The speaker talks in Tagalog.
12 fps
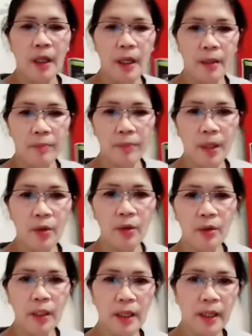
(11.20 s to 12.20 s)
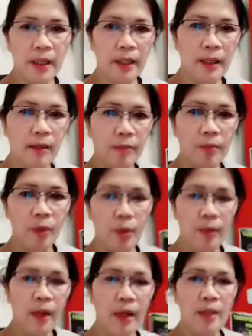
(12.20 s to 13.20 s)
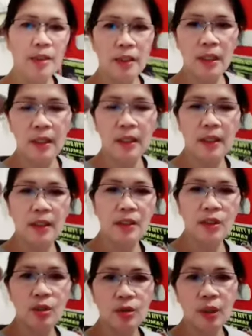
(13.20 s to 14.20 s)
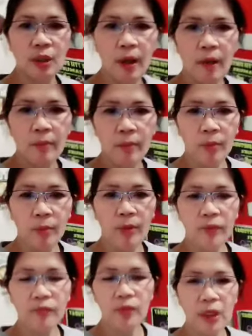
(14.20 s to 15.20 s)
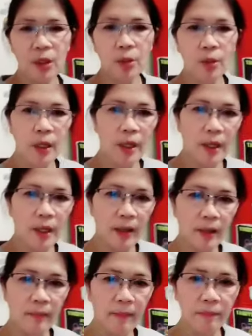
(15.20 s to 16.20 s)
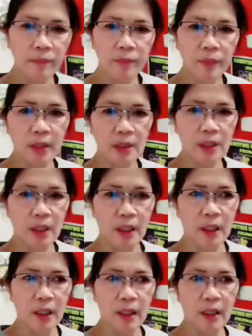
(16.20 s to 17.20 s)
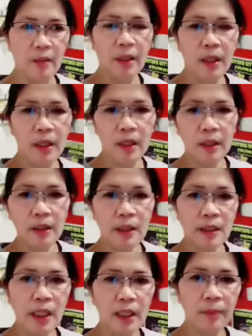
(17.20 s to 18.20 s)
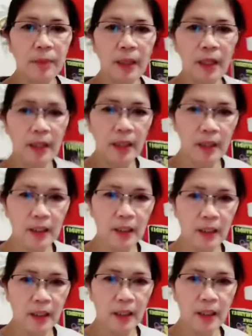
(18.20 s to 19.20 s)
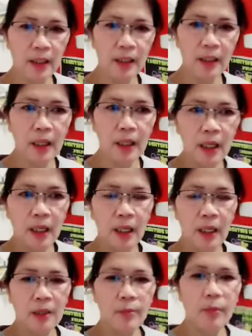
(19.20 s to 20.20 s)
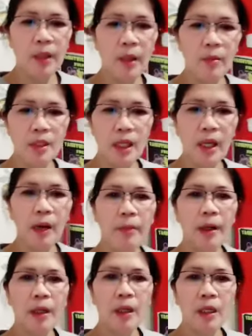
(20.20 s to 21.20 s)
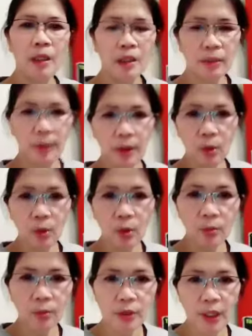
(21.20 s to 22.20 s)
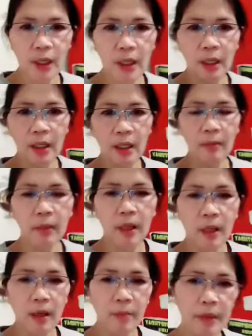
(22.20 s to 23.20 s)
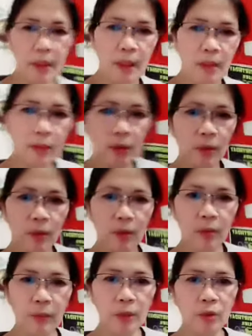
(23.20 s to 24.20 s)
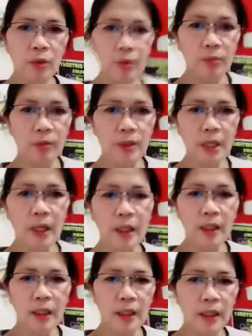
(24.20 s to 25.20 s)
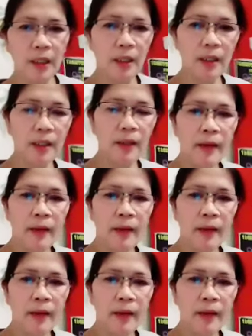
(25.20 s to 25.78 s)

happy long life, more blessings, more birthday to come, at saka mag-iingat ka sana palagi, anak. Uh, maraming salamat sa pagtulong mo sa uh, mga kapatid mo, pagtulong mo sa akin,